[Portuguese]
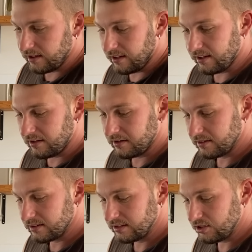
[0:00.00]
É.
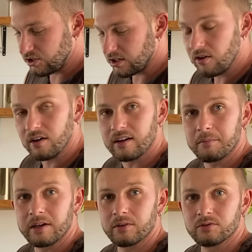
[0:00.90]
Ixi, agora,
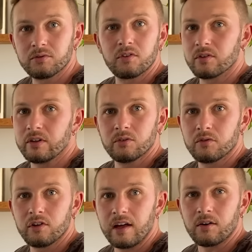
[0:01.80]
Gabriel, não vou, eu não
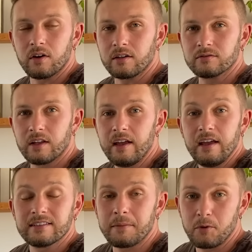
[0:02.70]
vou lá agora.
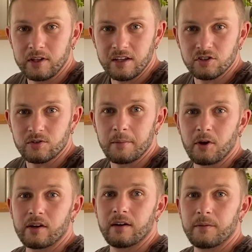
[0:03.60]
Sabe por quê, gente? Gabriel,
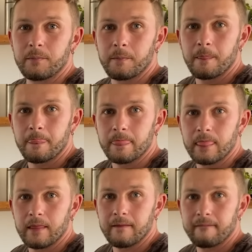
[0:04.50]
não, mas agora não dá nem pra comer, tá
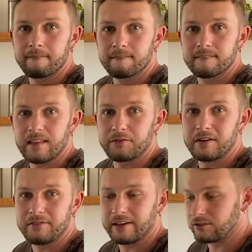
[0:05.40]
fervendo. Tá
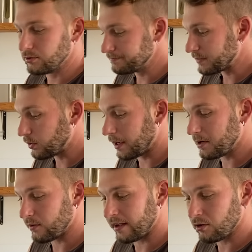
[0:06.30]
fervendo. O
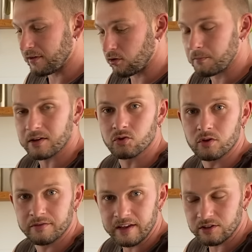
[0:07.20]
Gabriel quer que eu vá comprar
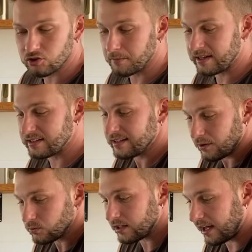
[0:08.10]
sorvete, mas
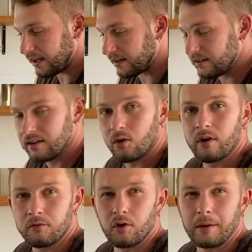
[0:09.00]
não dá. Ou
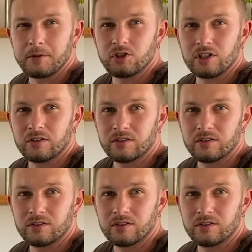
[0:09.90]
eu vou rapidinho?